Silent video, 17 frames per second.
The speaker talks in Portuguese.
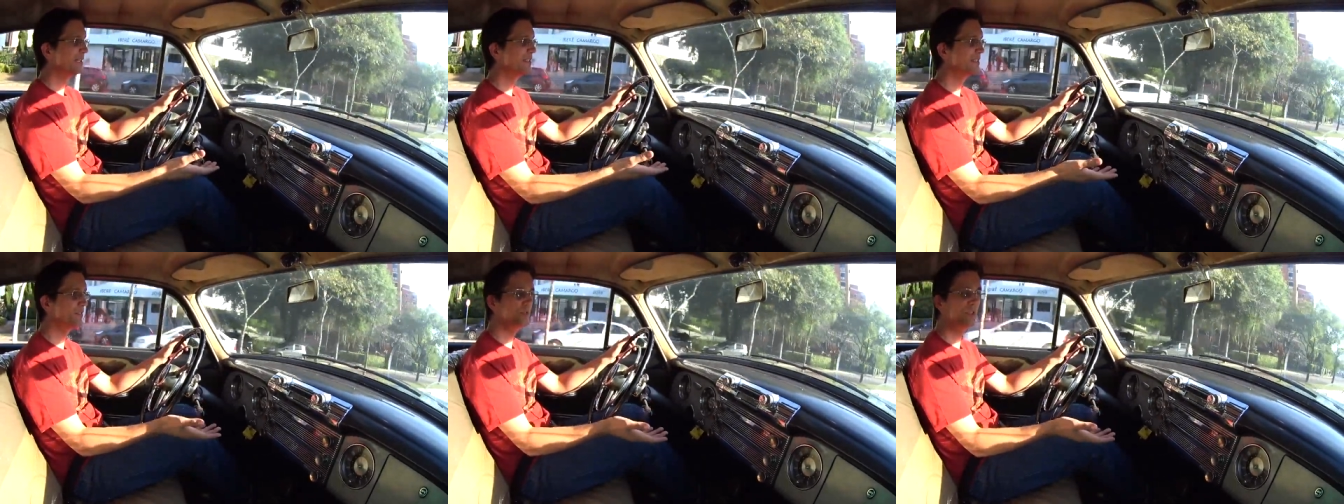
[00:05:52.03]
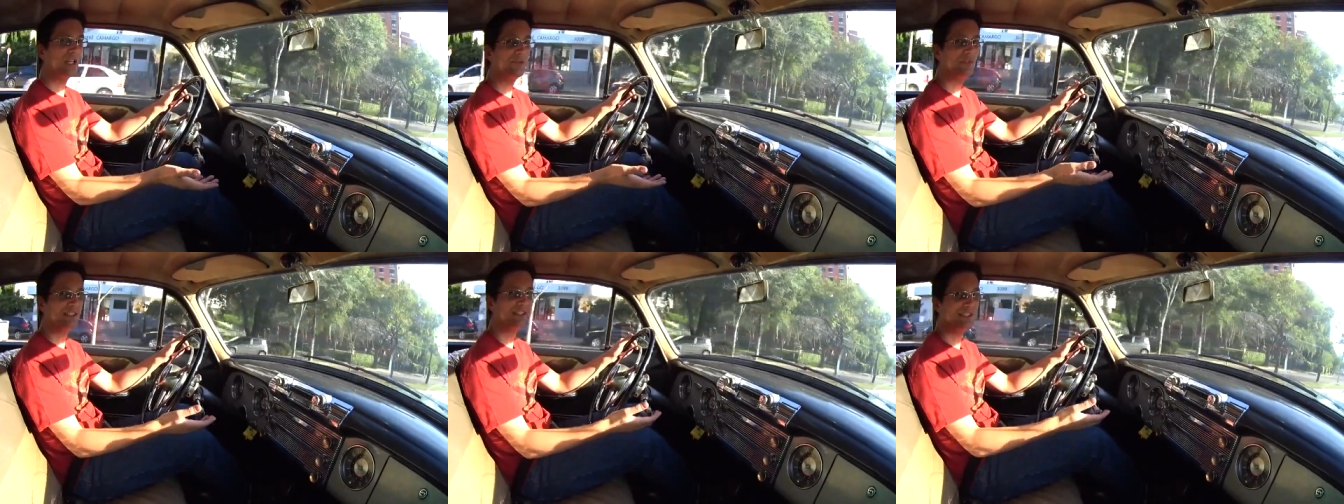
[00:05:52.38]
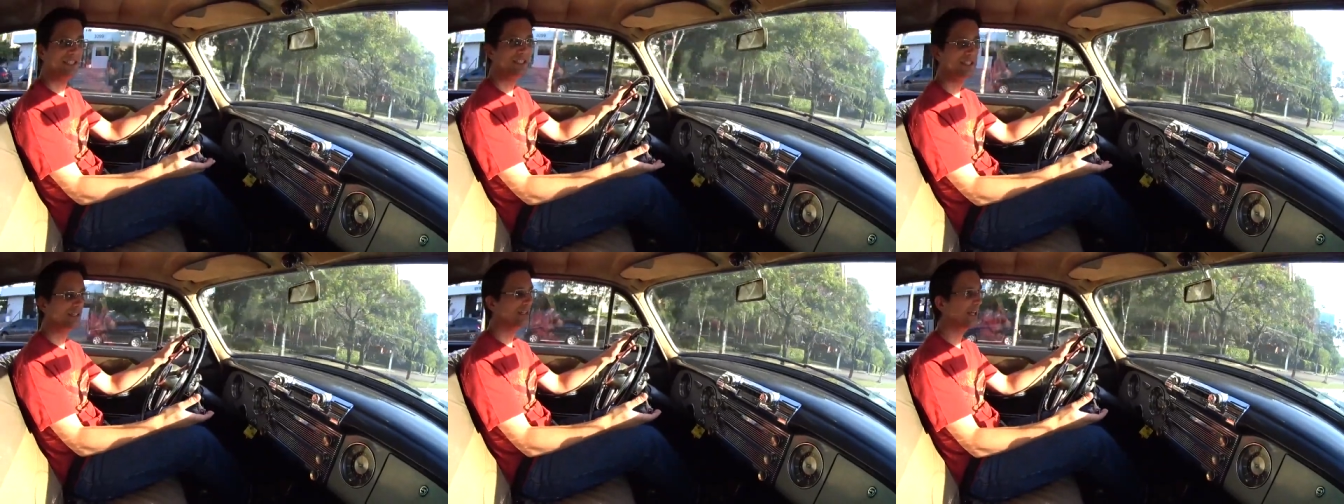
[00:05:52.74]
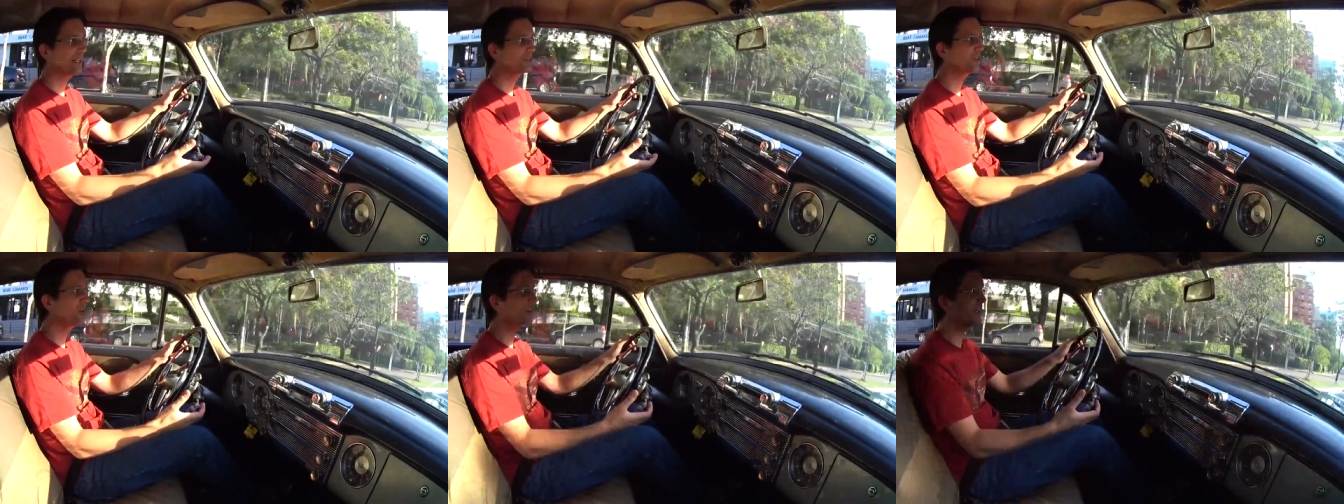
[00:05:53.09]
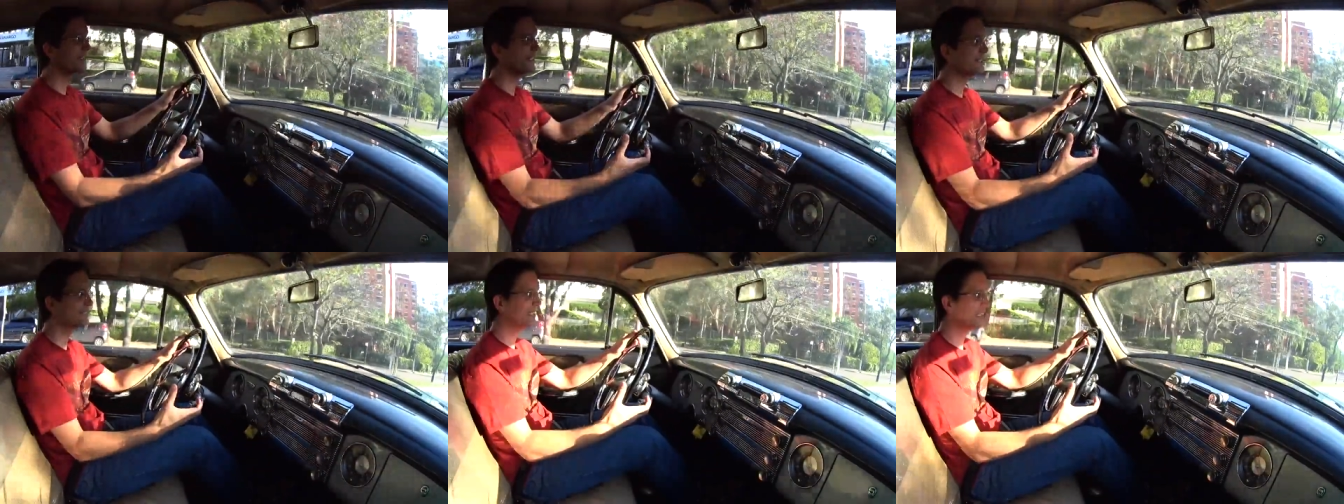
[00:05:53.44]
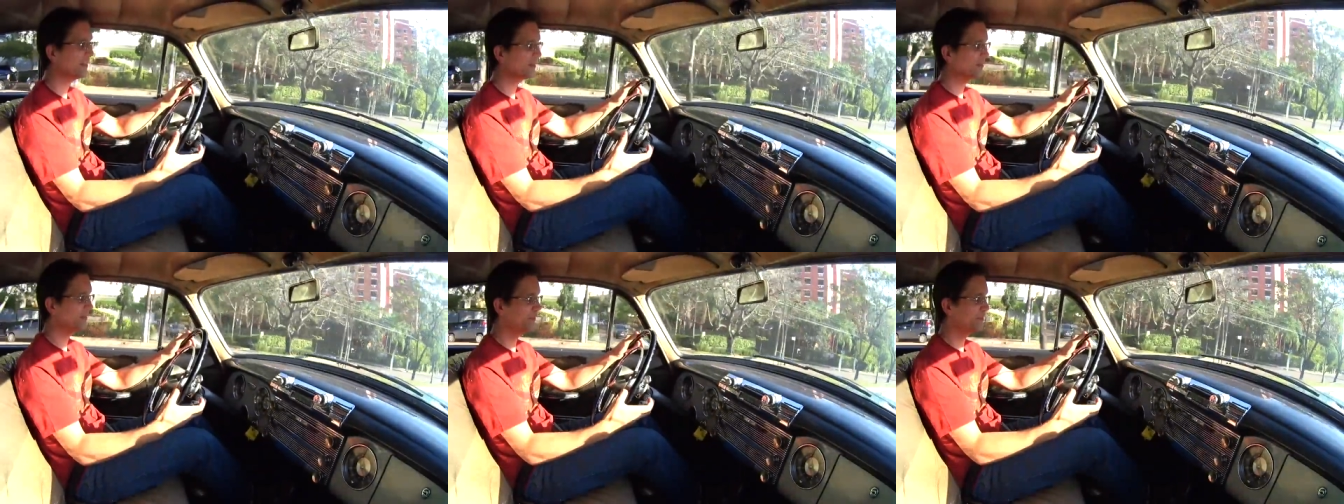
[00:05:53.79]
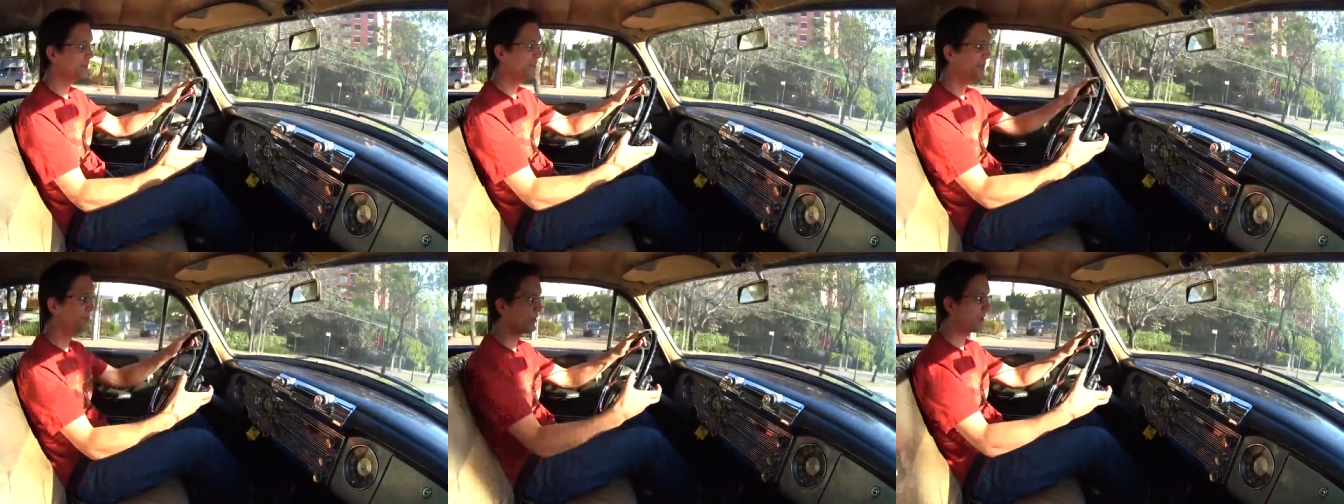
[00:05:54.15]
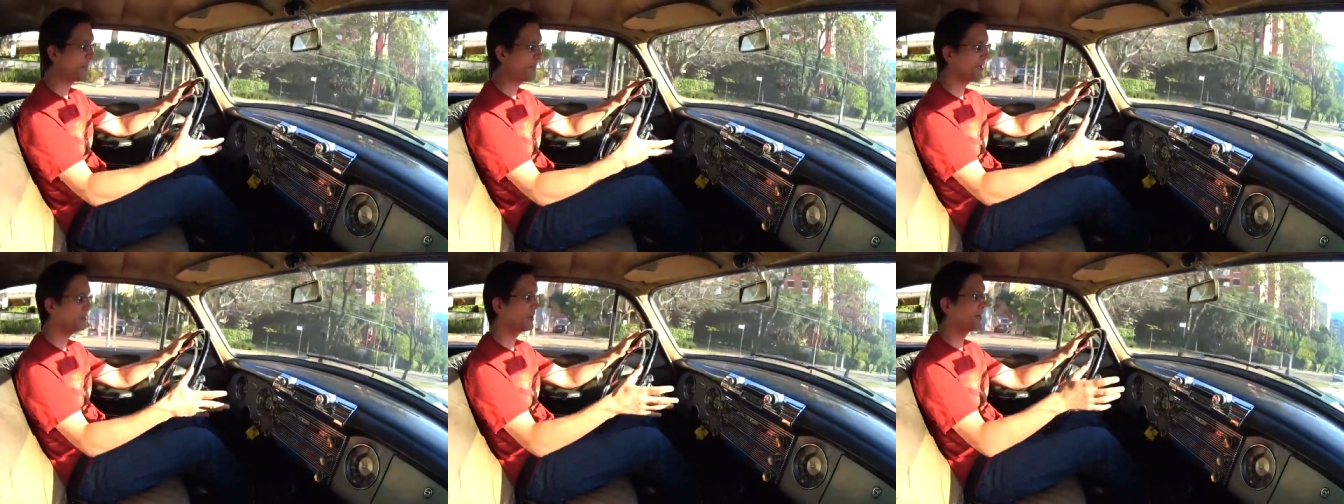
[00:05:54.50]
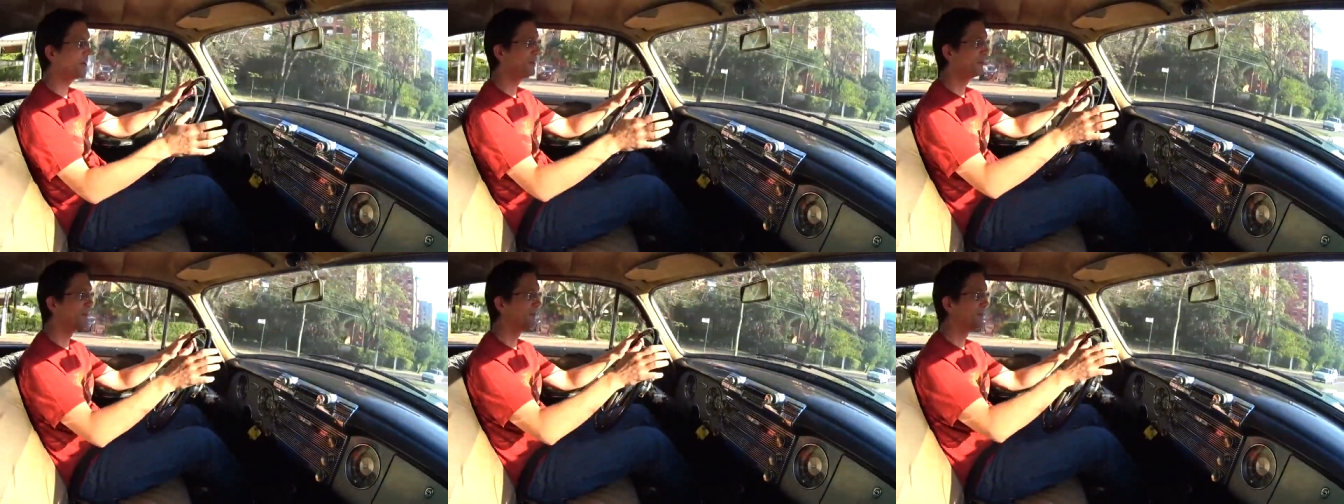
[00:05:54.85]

Se tu quer fazer a troca, tem que ser uma forma manual.